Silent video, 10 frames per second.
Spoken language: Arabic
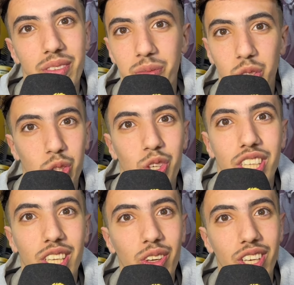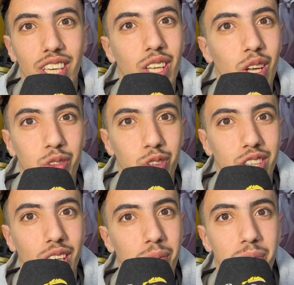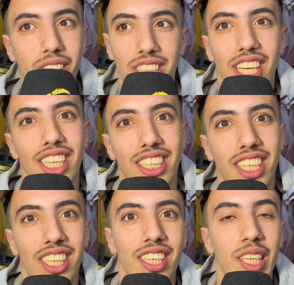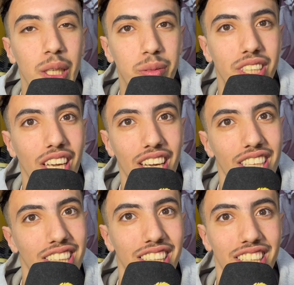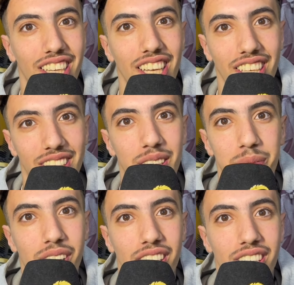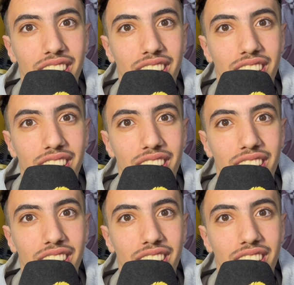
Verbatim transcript: الصغر ديالنا حنا كنعرفوا الطبال شي حاجه التقاليد ديالنا اللي قديمه